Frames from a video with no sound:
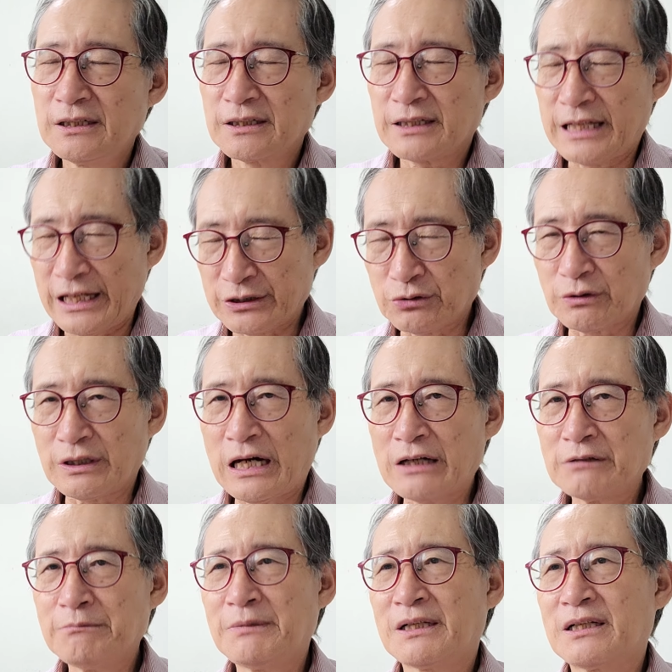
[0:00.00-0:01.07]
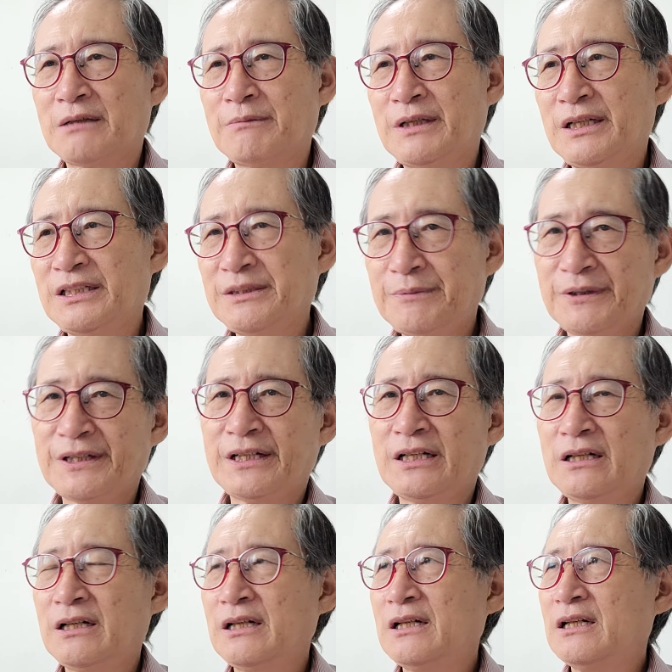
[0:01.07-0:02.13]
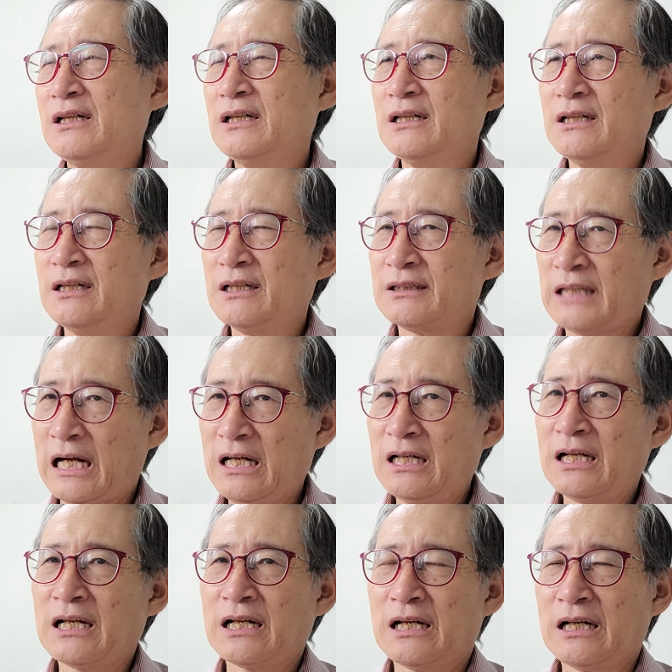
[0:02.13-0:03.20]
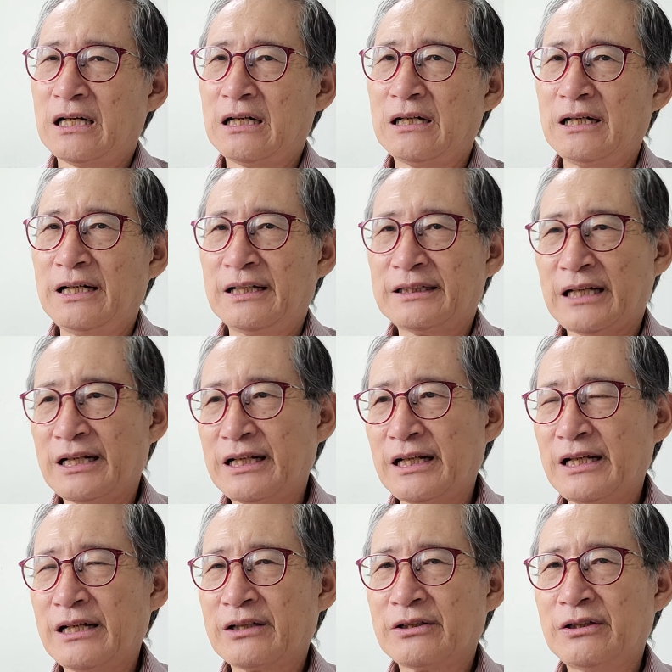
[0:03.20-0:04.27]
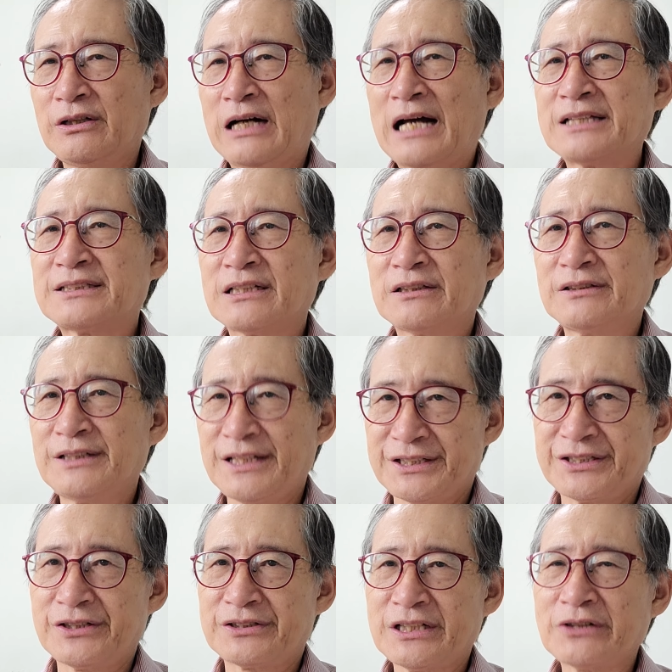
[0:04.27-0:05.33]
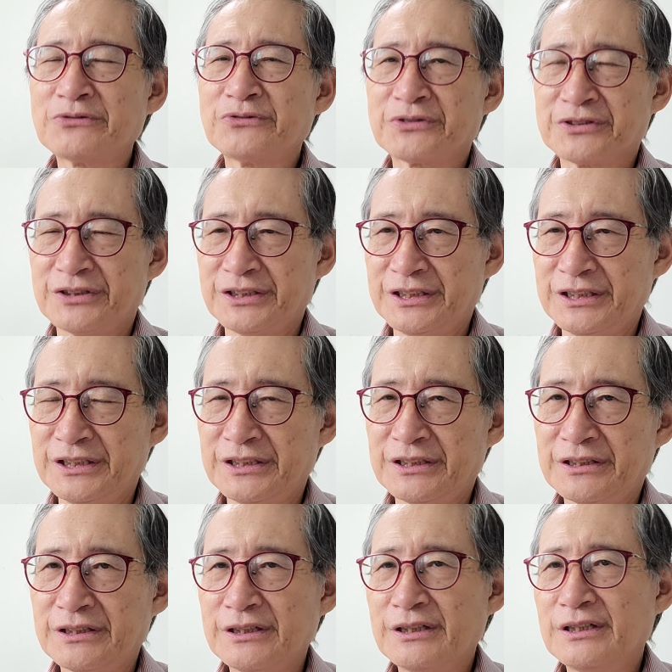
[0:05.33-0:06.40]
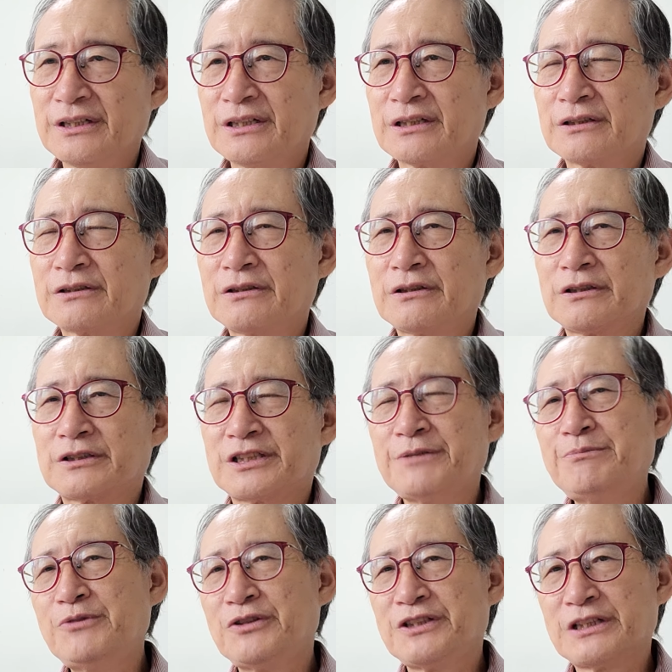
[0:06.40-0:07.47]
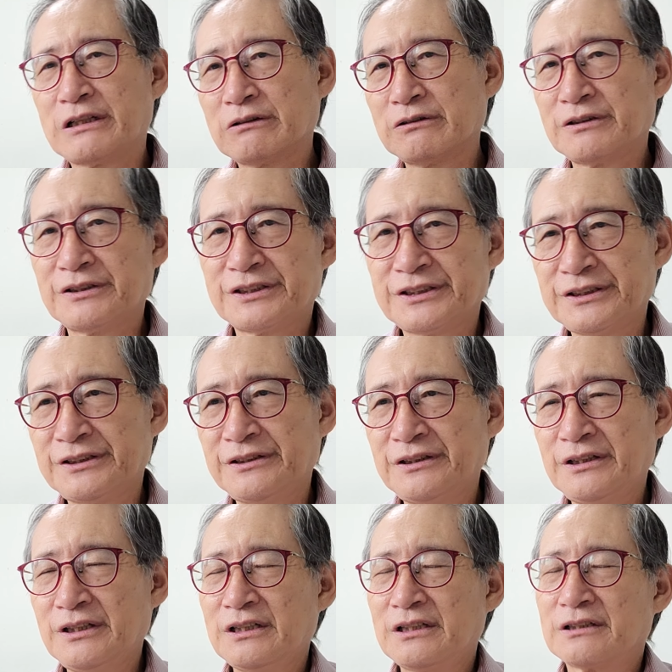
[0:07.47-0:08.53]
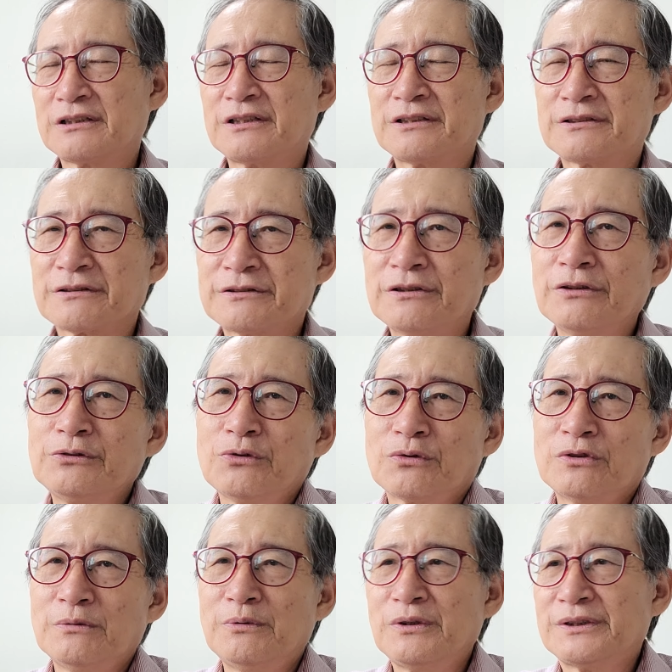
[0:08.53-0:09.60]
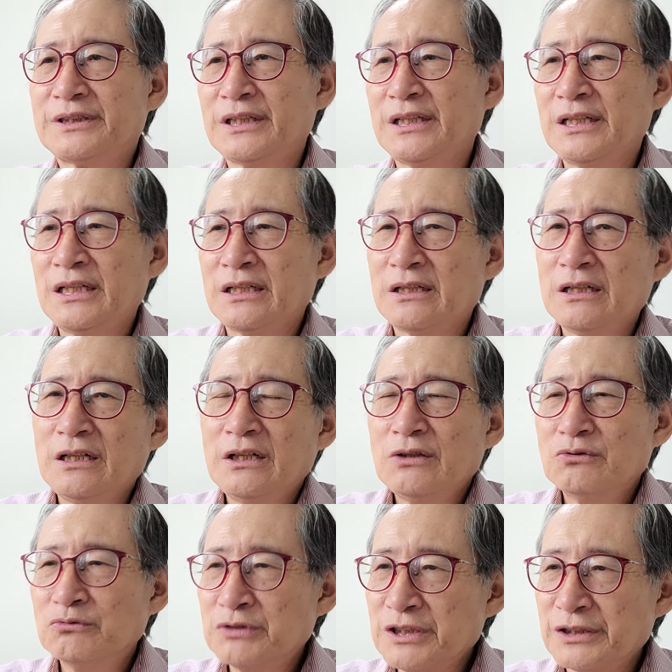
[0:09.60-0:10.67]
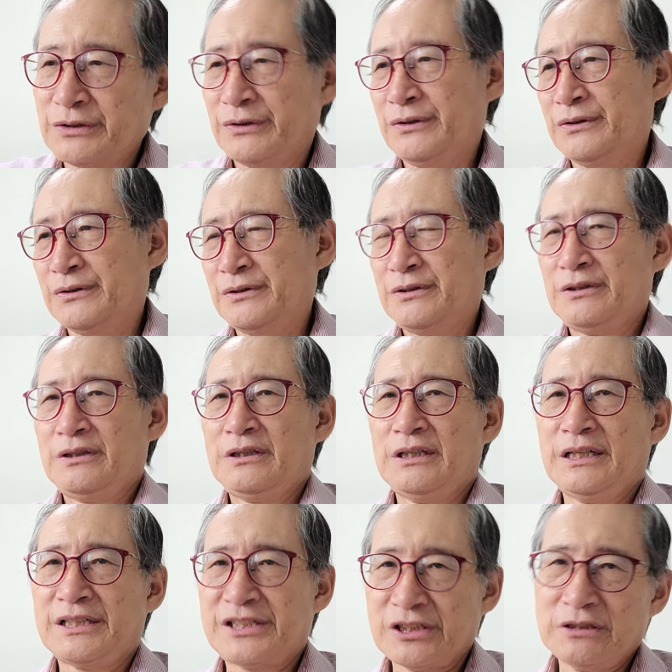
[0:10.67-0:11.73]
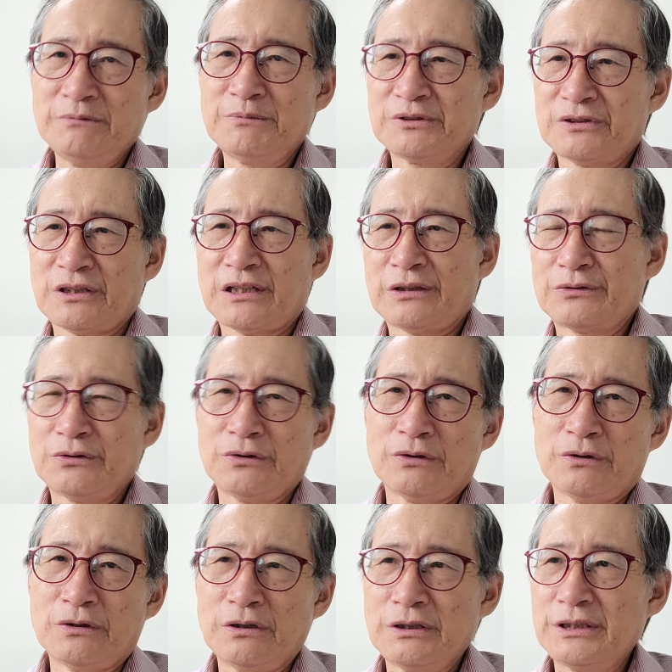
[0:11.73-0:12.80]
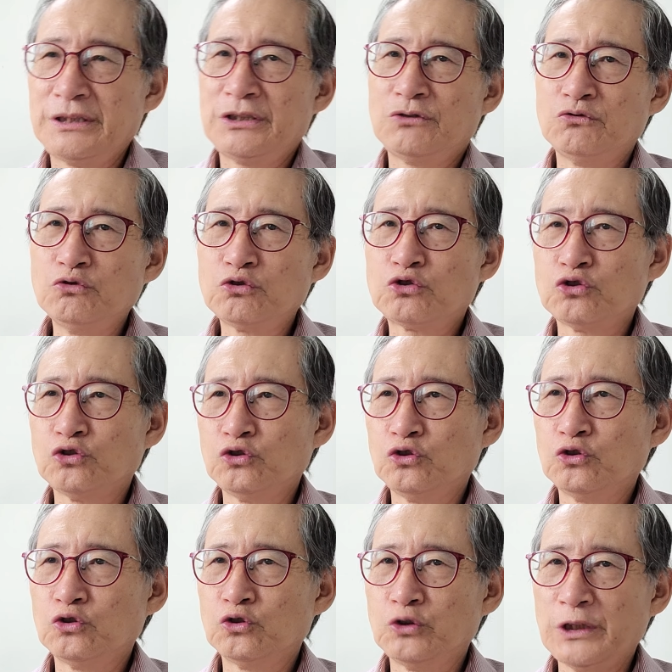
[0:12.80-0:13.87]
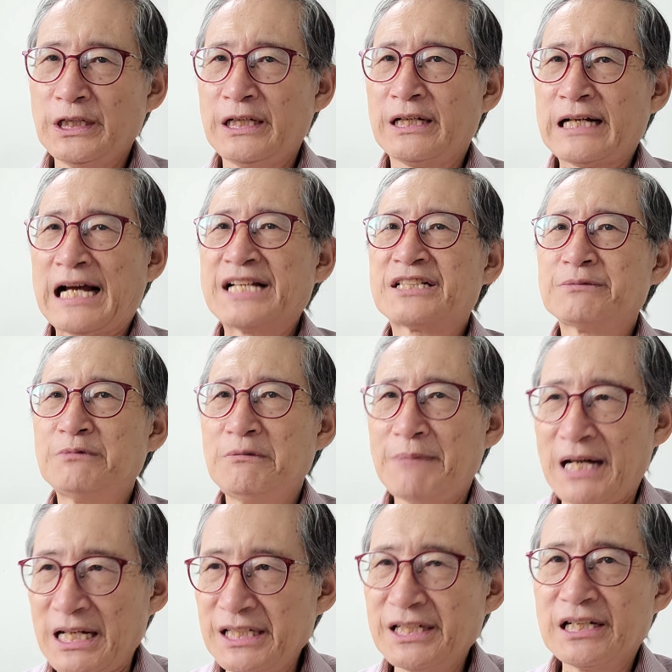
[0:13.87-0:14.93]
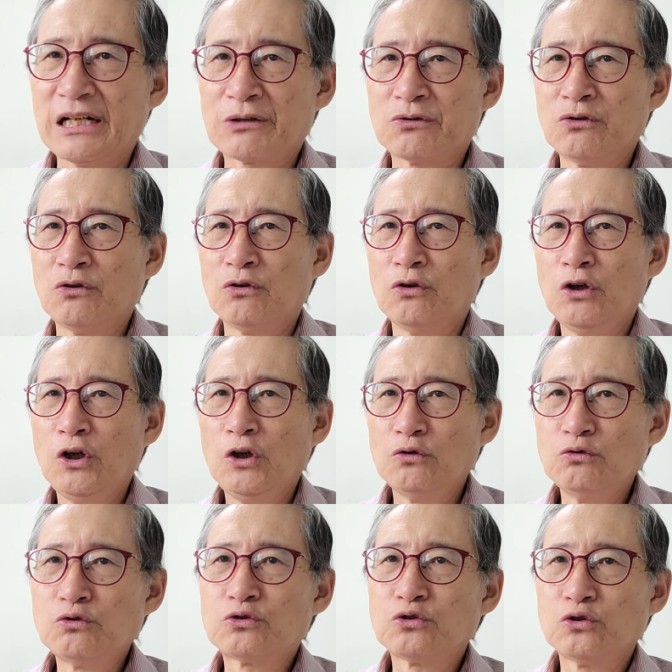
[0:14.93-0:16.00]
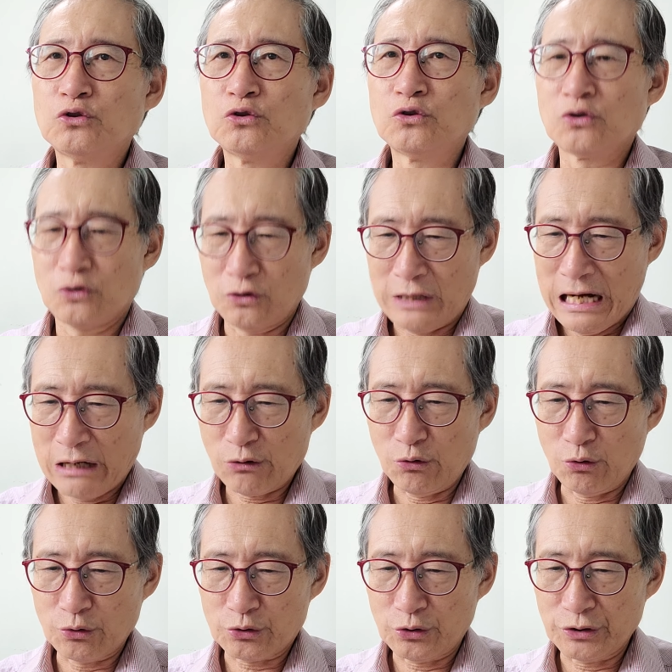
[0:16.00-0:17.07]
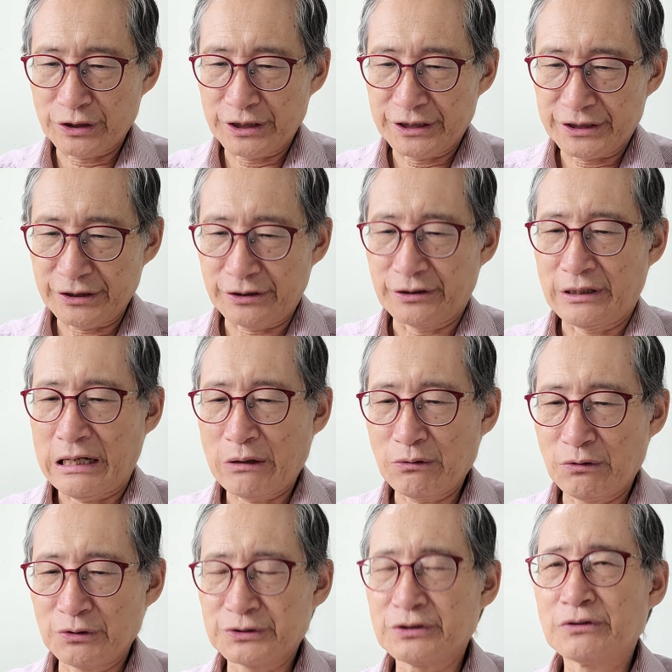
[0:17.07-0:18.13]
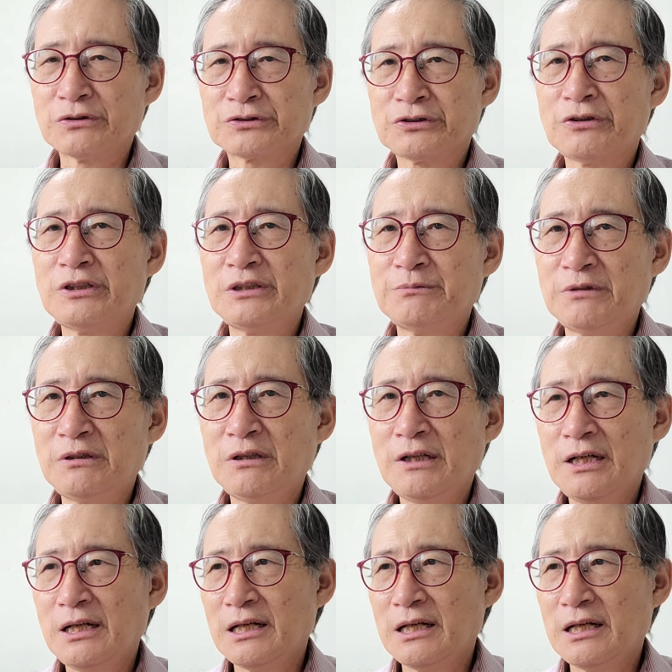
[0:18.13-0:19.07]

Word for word: 계속하는 바람에 이번에 예, 달나라 예, 달에 그 안착을 했죠 착륙선이 그 뒷면이라고 그러죠. 그래서 그거 놓고 볼 때 우리도 예, 지금부터라도 이 우주에 관심을 많이 갖고 우주 뭐 항공청이죠 항공청을 설립을